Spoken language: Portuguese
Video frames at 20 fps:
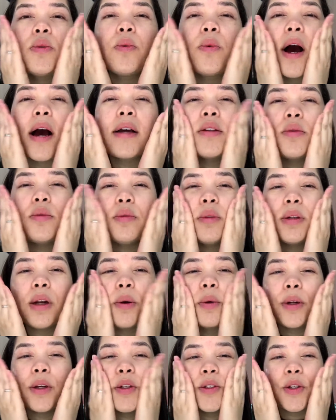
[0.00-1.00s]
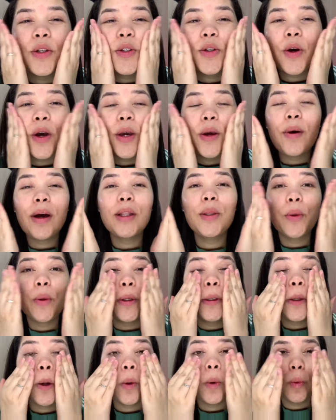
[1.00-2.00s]
um ácido não, né, gente? Olha eu a
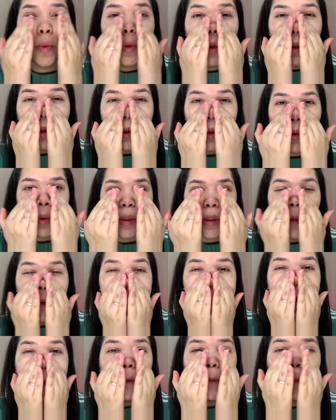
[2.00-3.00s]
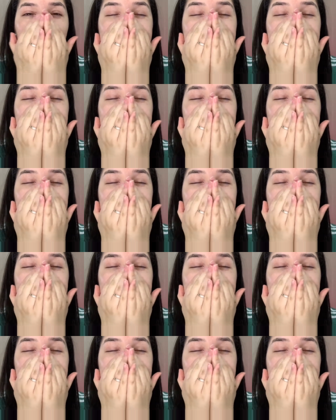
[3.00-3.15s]
doida, um tônico.